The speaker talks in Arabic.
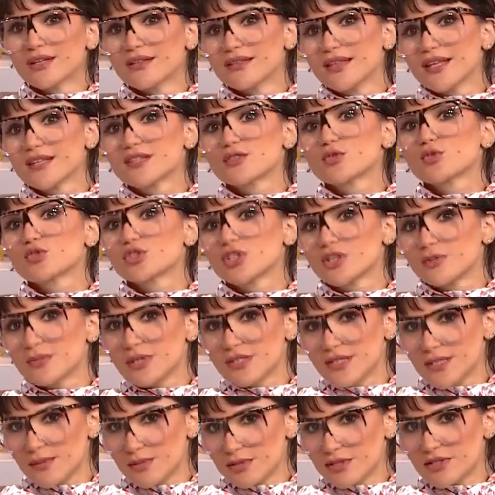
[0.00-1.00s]
ده السوشيال
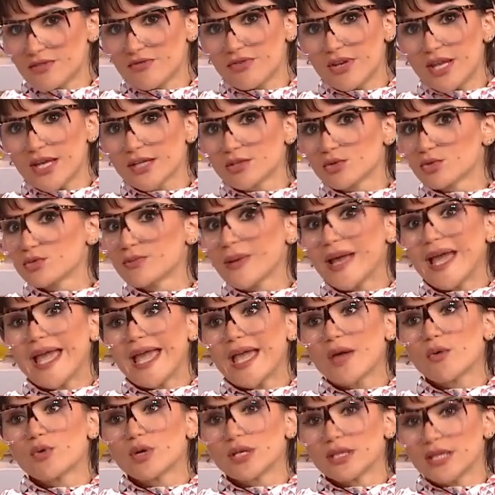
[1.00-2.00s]
ميديا بترفلكت
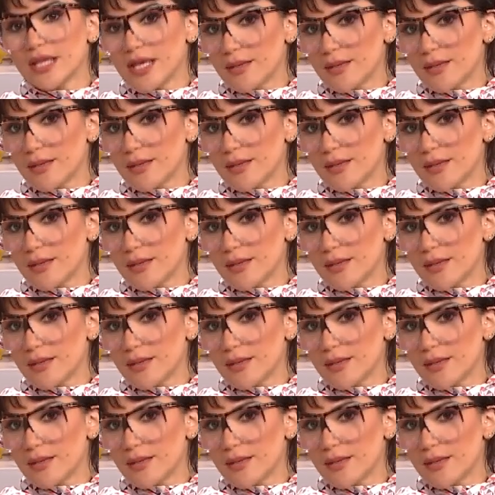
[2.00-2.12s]
وبحاول